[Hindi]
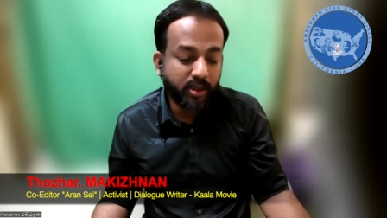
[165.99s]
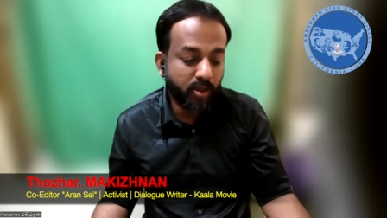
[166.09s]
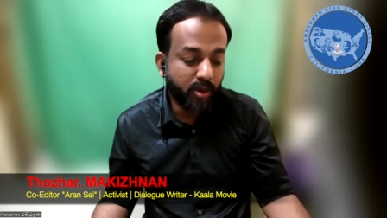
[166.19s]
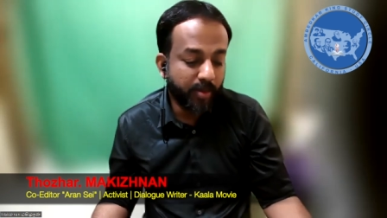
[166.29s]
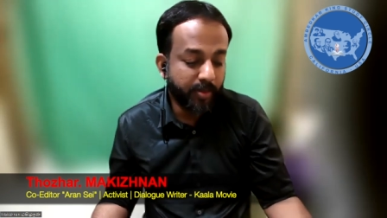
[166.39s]

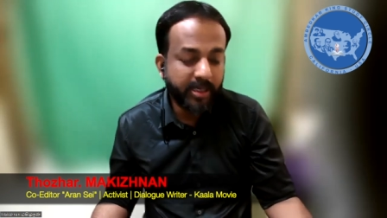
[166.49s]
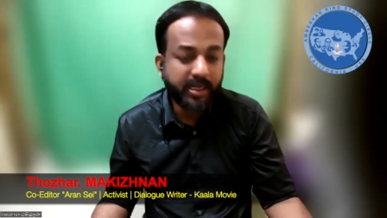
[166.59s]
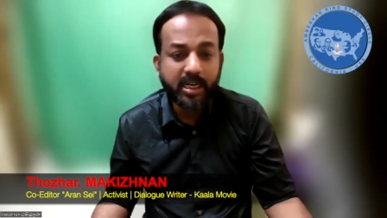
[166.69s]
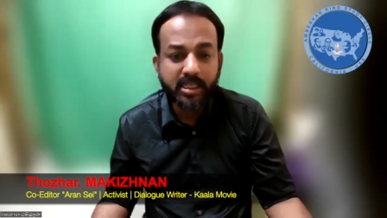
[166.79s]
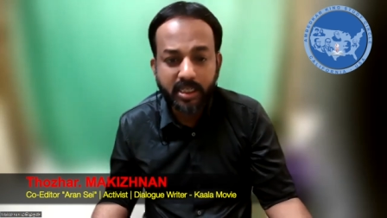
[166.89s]
जो हमें
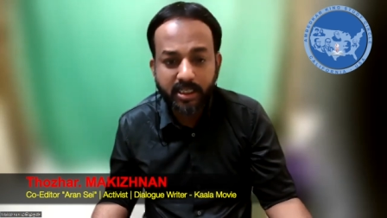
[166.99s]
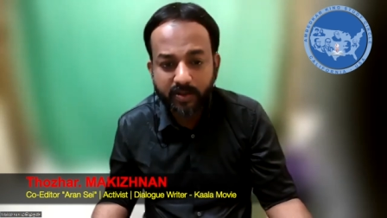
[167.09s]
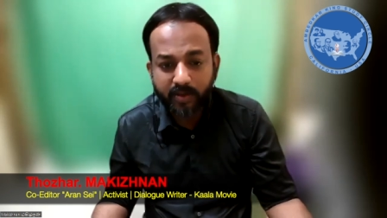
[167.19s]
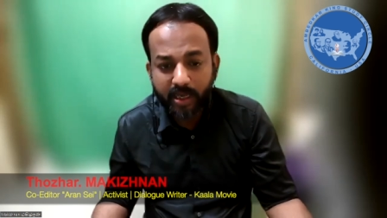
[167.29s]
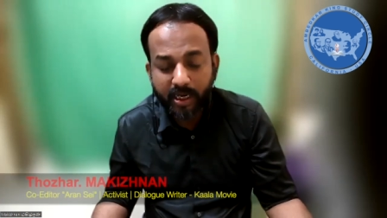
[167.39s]

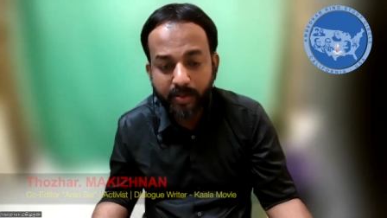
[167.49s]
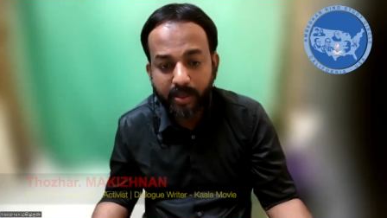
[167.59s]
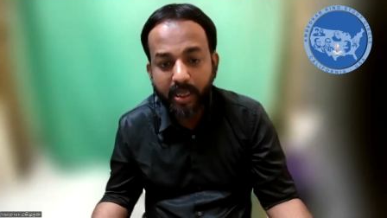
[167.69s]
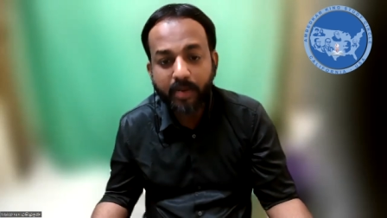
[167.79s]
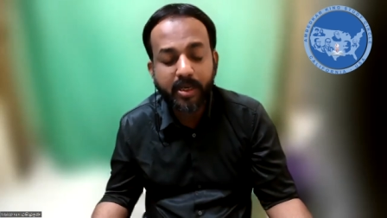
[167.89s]
ट्रांसलेशन वगैरह
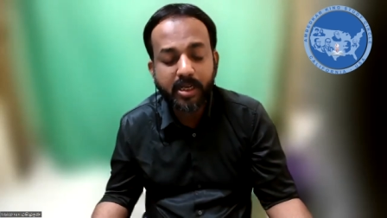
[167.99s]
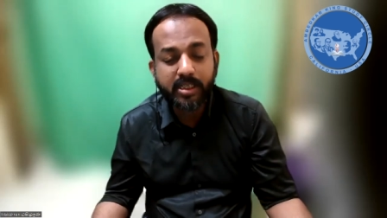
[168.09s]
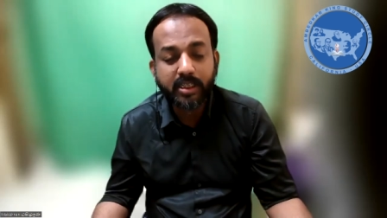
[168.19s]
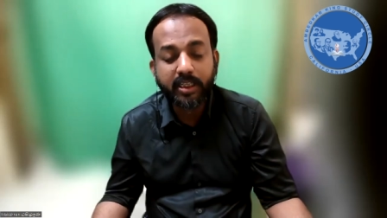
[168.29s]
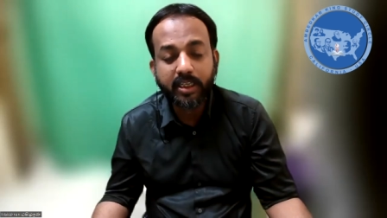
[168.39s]
में हेल्प कर
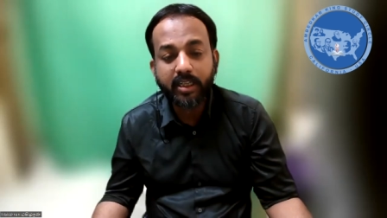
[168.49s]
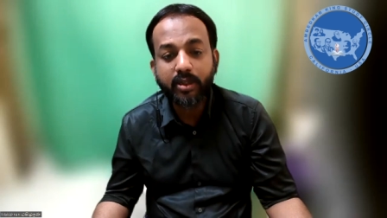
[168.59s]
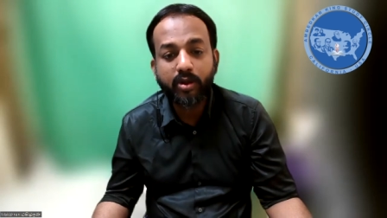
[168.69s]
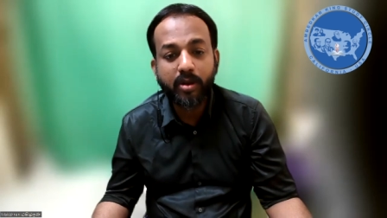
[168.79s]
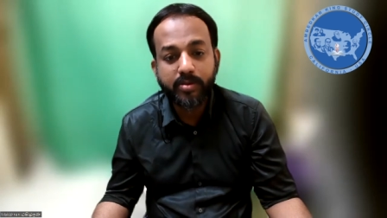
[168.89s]
सकते हैं
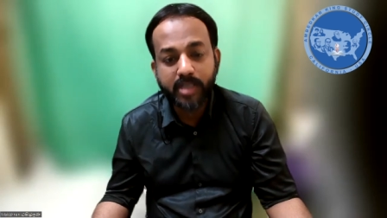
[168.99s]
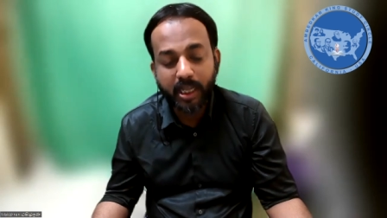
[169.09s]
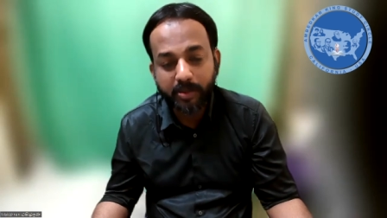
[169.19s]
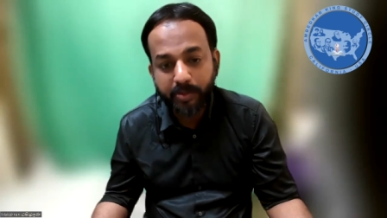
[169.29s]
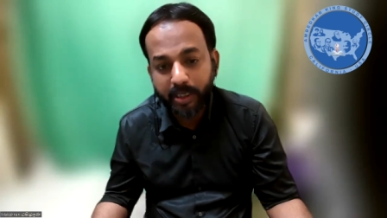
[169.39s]
तो हम
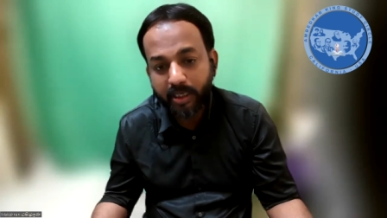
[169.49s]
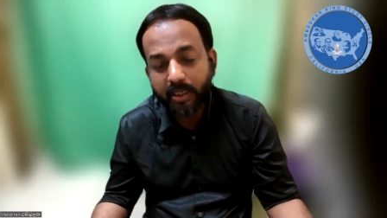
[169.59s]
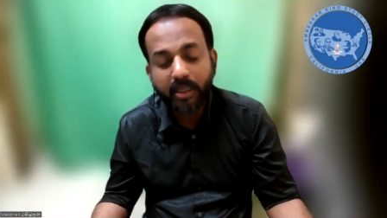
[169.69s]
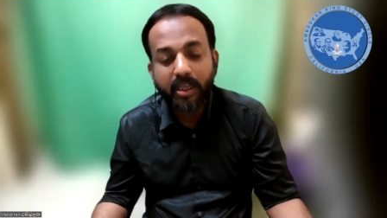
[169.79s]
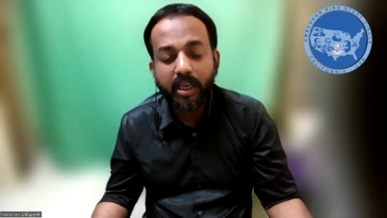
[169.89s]
साथ में
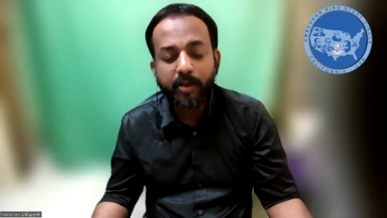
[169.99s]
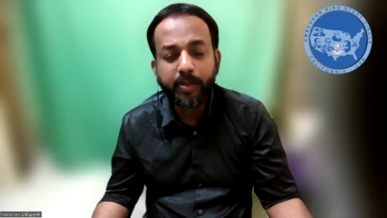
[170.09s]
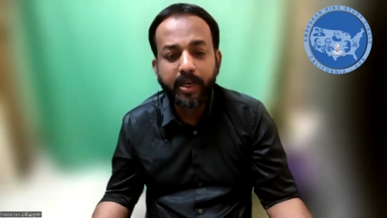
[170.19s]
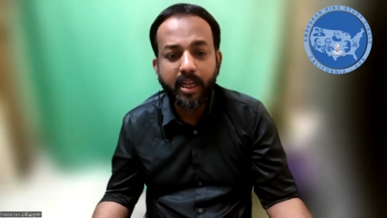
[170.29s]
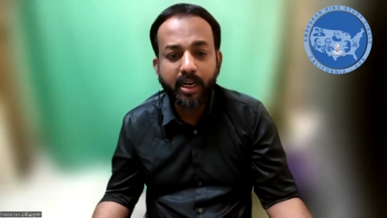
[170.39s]

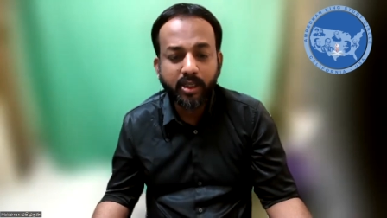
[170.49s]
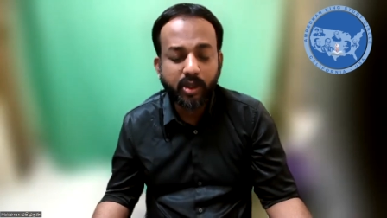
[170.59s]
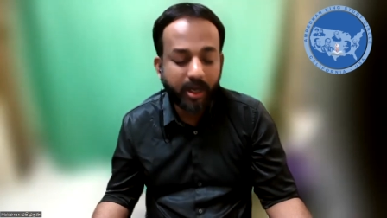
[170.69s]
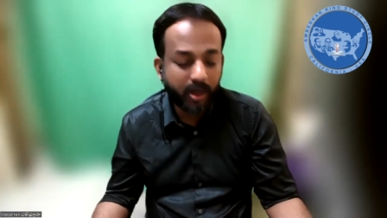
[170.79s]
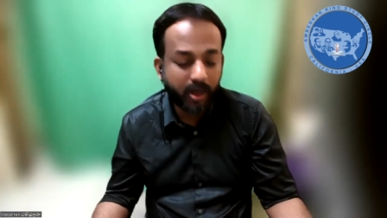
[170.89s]
पेरियार का
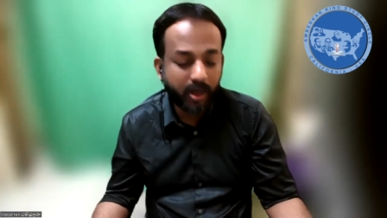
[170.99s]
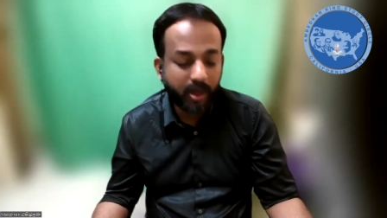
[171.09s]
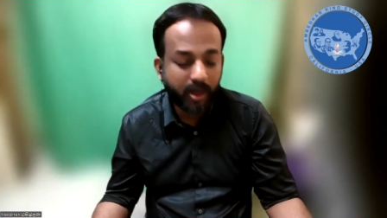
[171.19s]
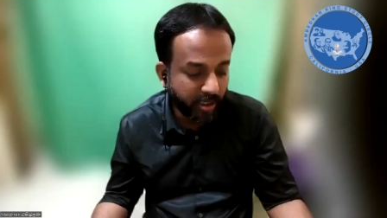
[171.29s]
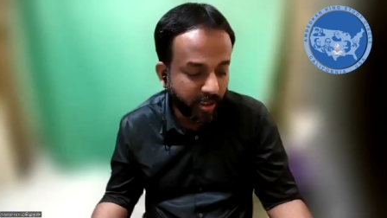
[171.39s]
जो
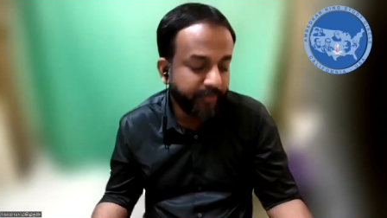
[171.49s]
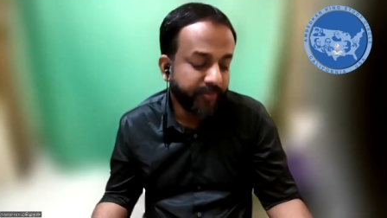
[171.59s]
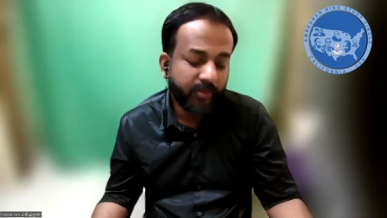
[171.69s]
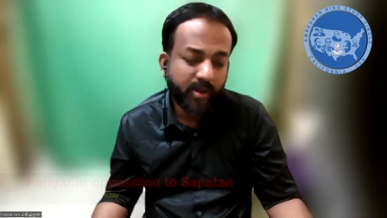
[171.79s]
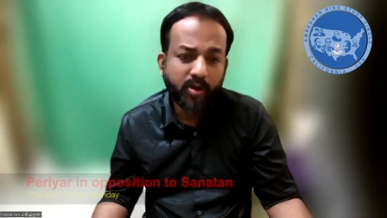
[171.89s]
आइडियोलॉजी है
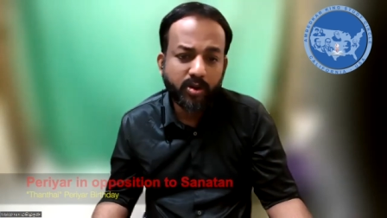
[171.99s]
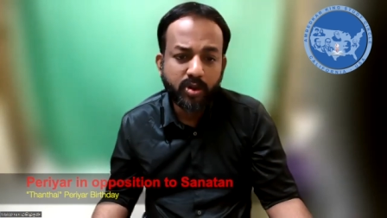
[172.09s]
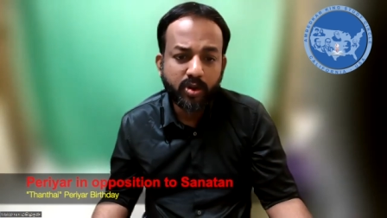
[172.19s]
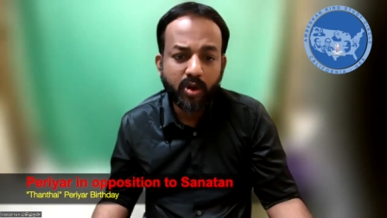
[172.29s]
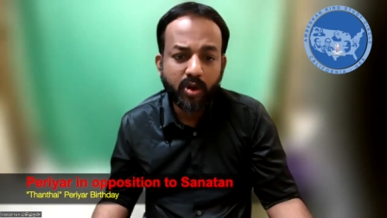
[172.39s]

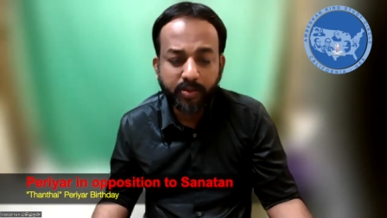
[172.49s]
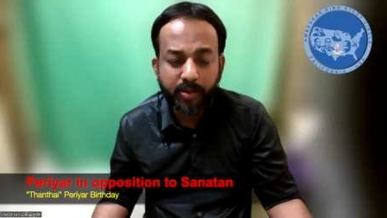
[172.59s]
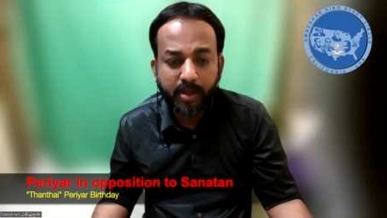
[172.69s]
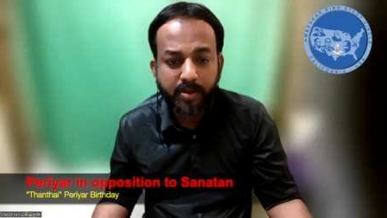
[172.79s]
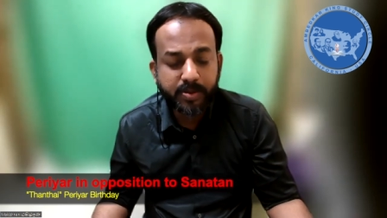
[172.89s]
उसको नॉर्थ
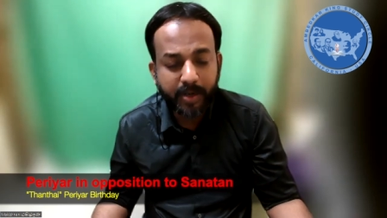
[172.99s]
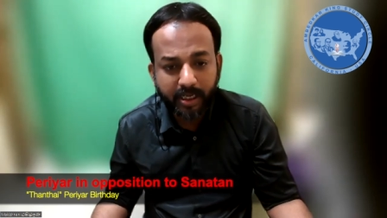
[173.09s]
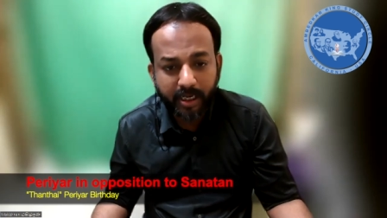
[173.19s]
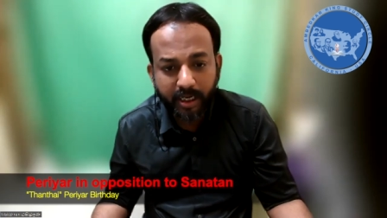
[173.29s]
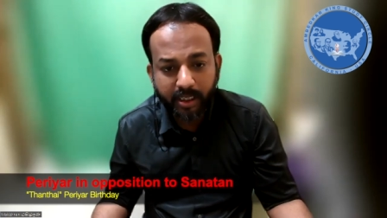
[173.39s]
में भी हम
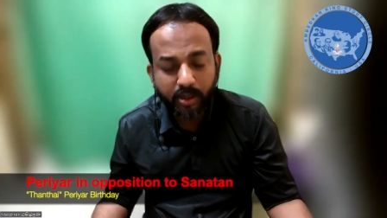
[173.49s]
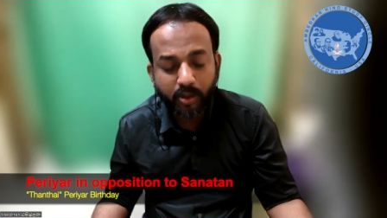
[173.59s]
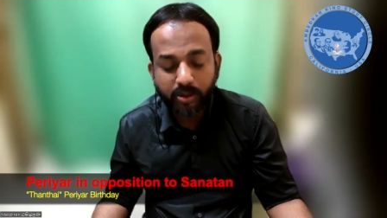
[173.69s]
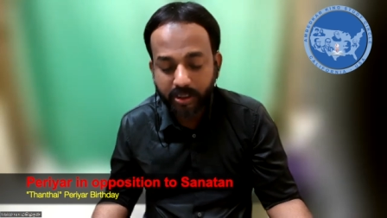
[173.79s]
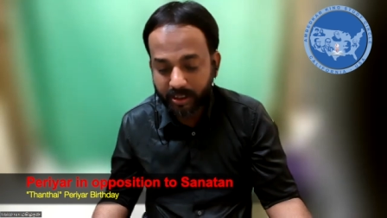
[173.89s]
स्प्रेड करने की
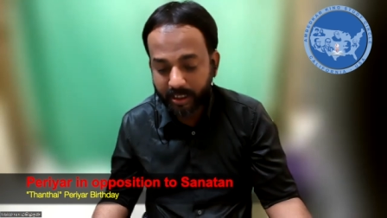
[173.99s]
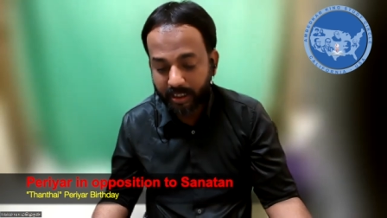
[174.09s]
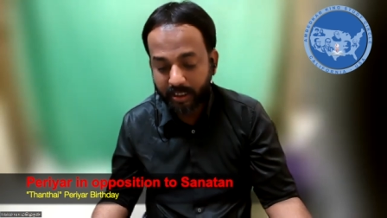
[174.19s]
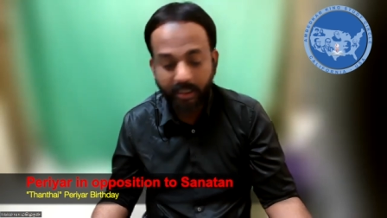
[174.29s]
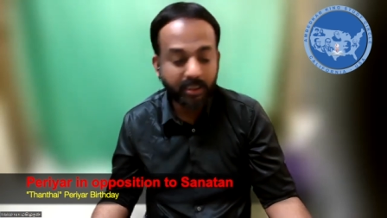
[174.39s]
कोशिश
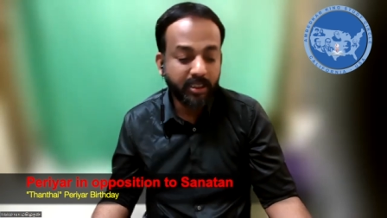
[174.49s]
करेंगे